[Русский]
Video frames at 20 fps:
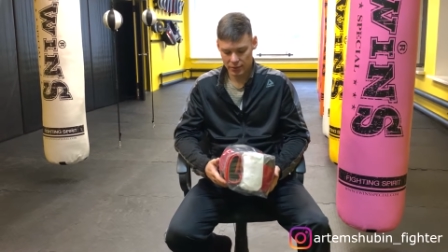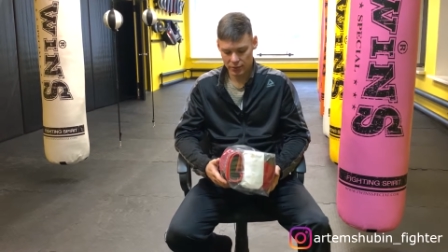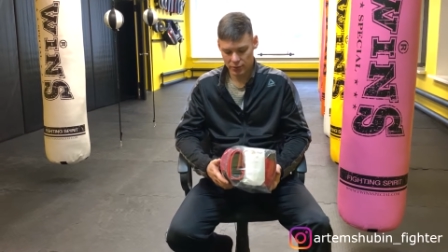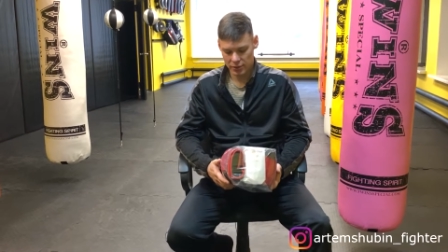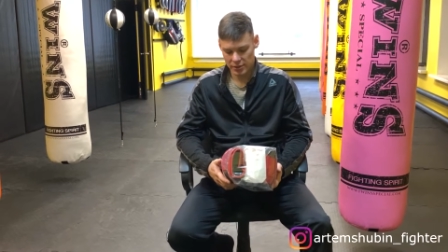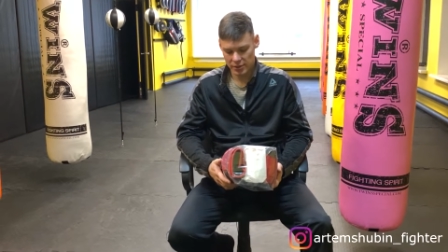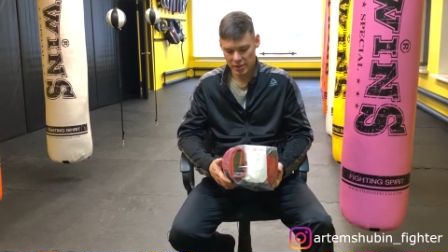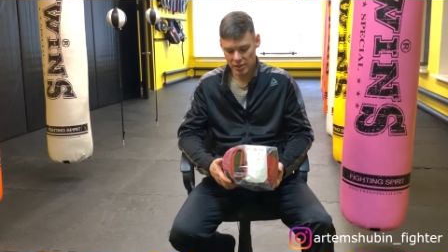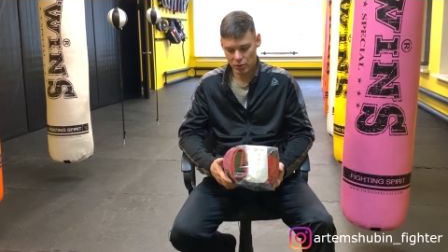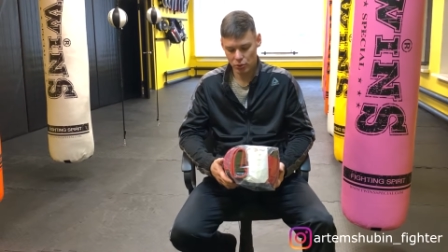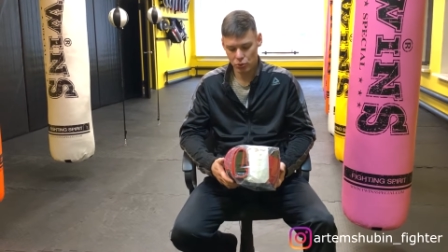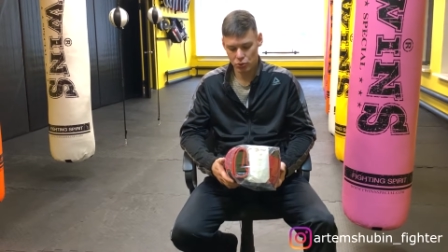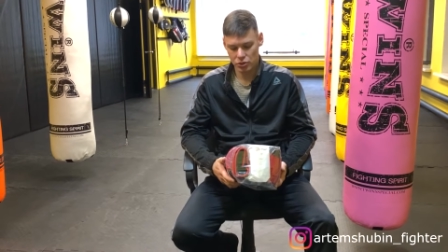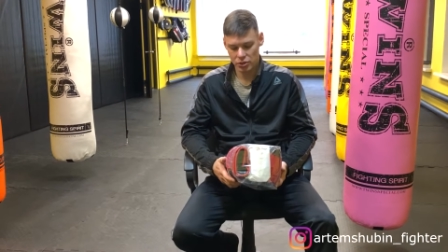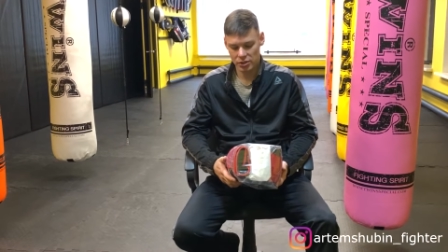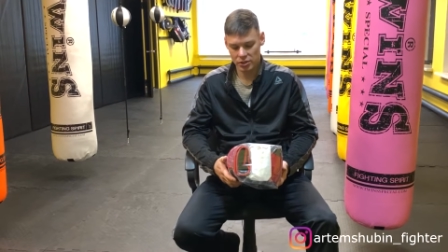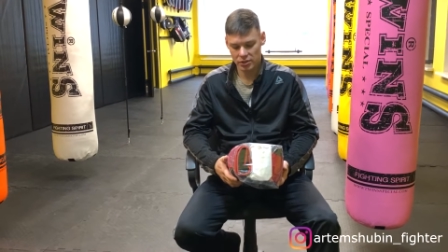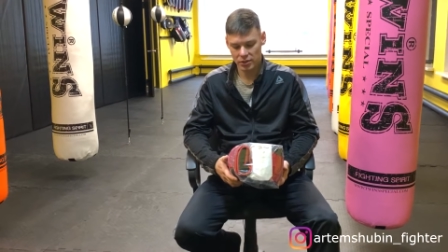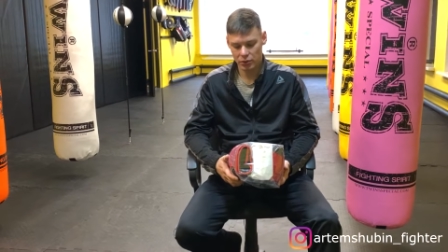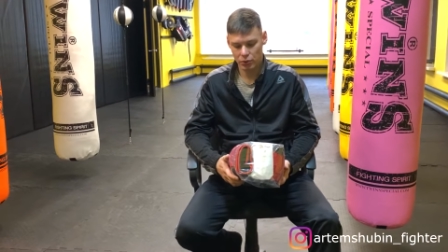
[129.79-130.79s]
то есть это
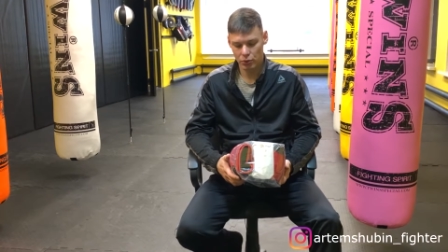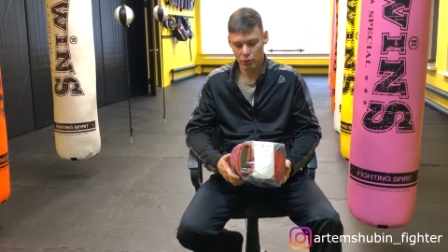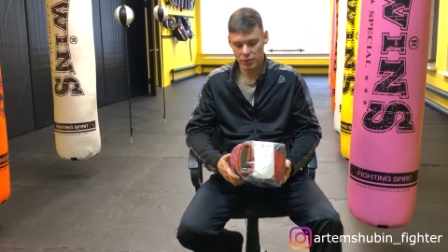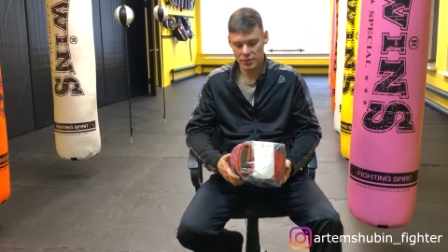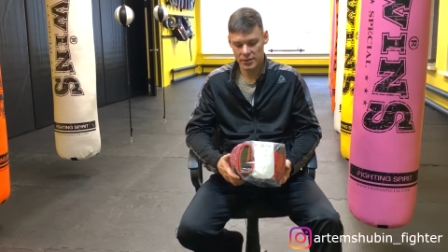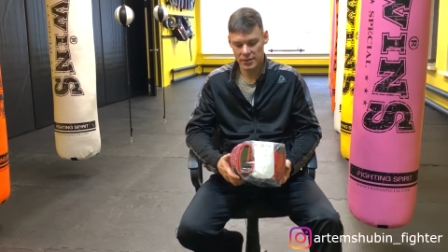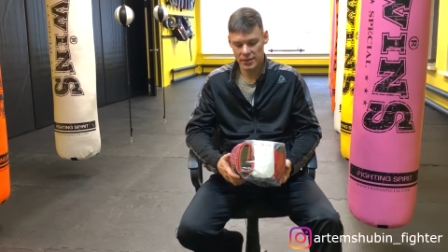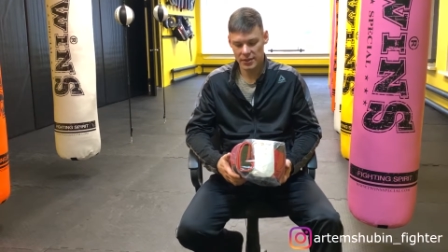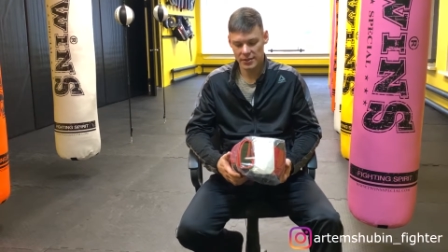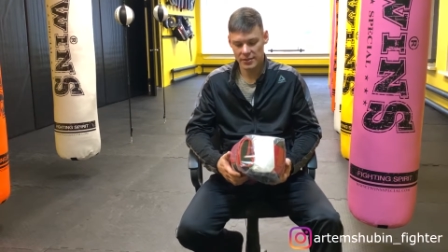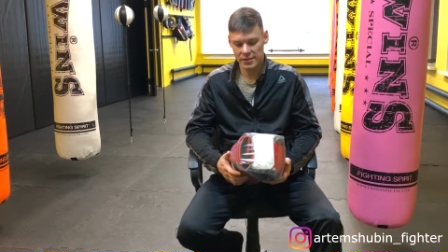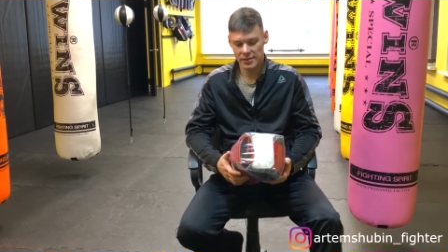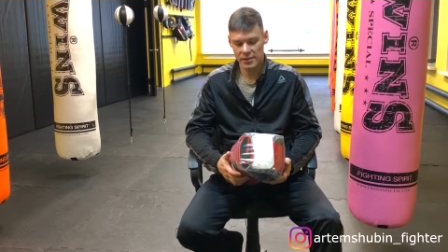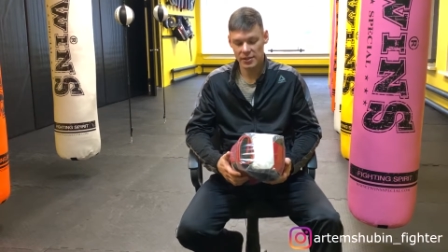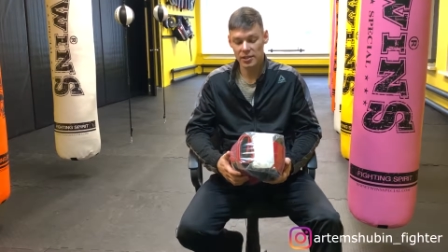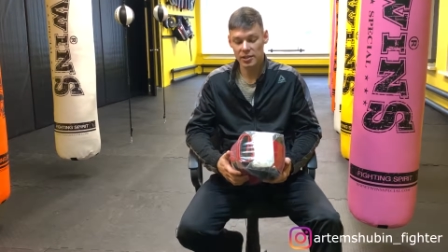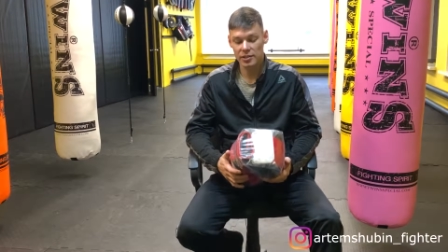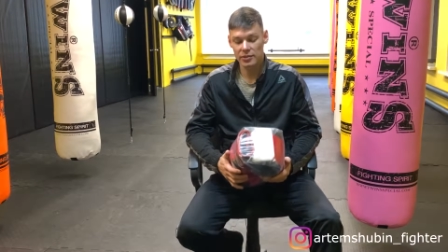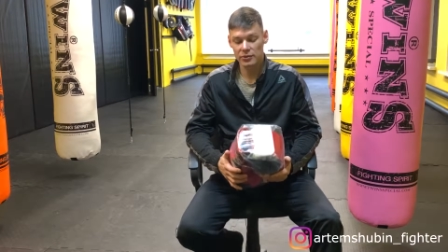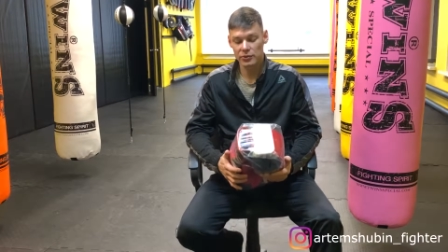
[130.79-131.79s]
уже такой, знаете,
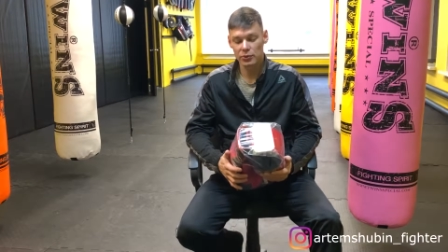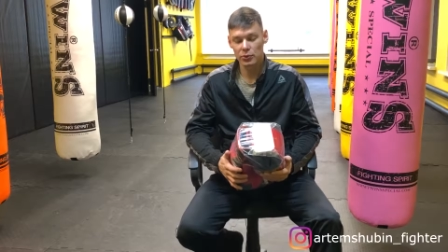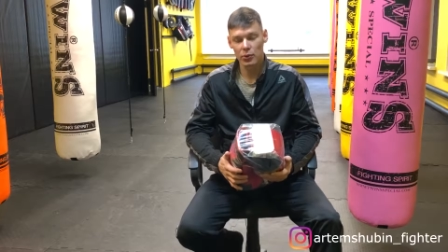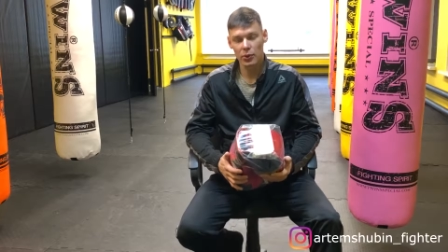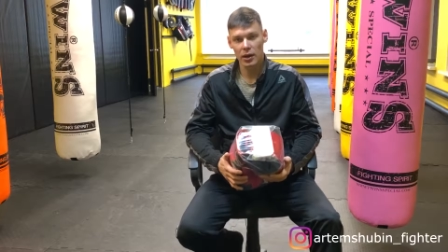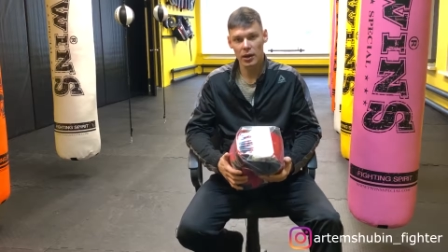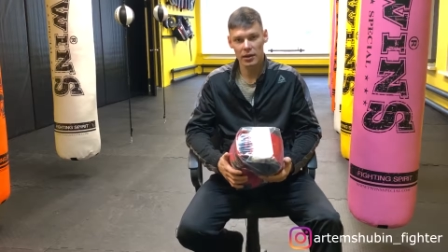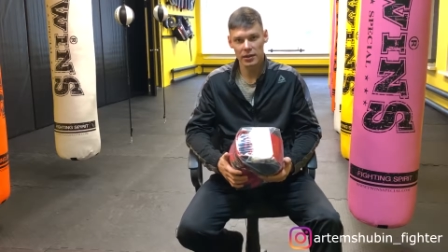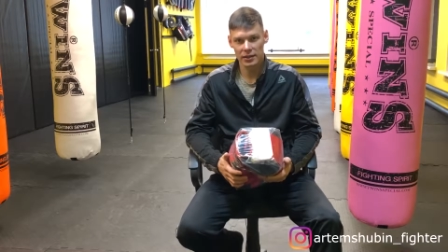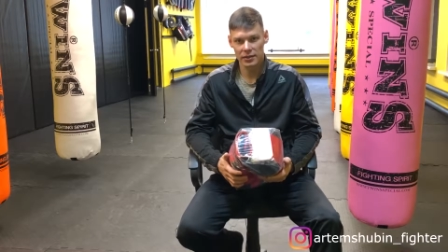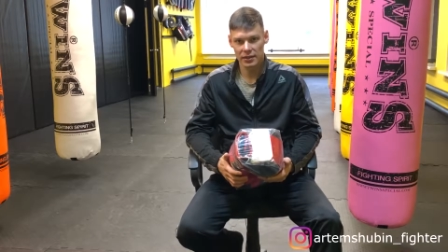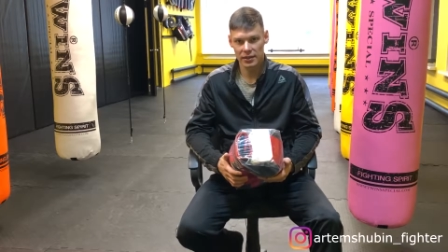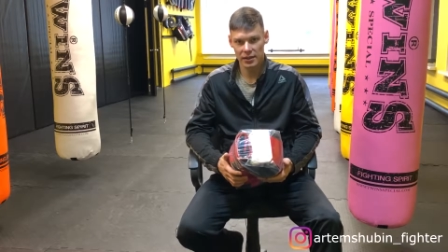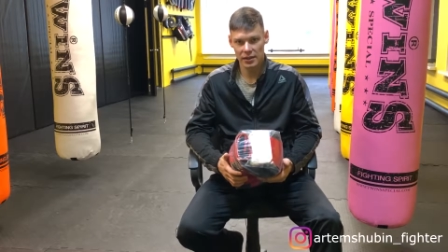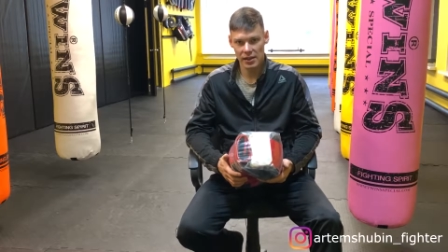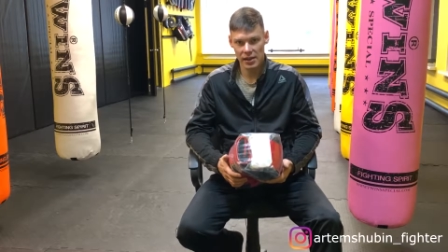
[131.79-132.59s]
индивидуальный для